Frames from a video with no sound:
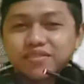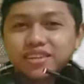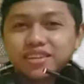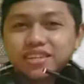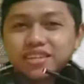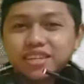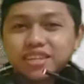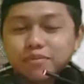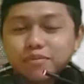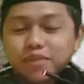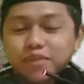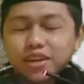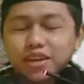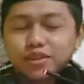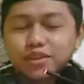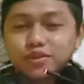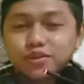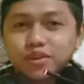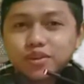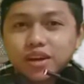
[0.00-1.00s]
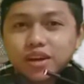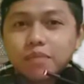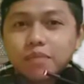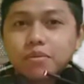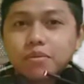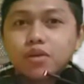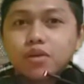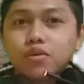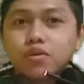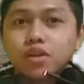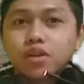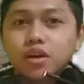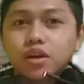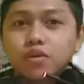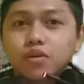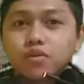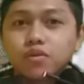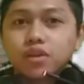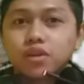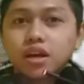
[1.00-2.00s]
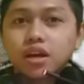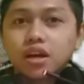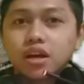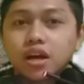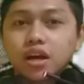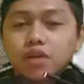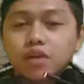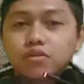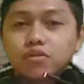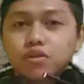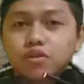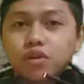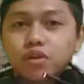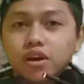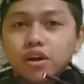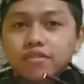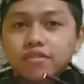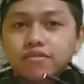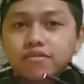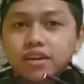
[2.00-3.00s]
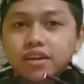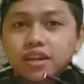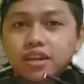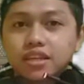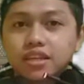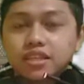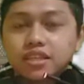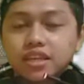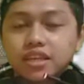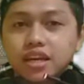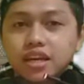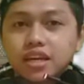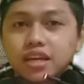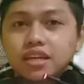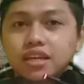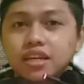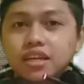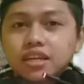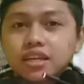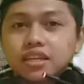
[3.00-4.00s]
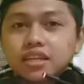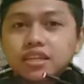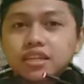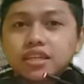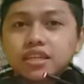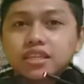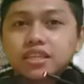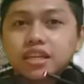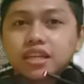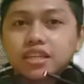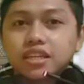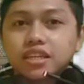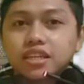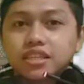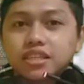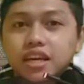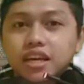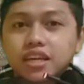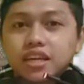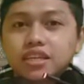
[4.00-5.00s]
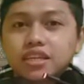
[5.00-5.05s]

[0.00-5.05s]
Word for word: Siapa yang suka mengulang-ulang audio hafalannya di selesai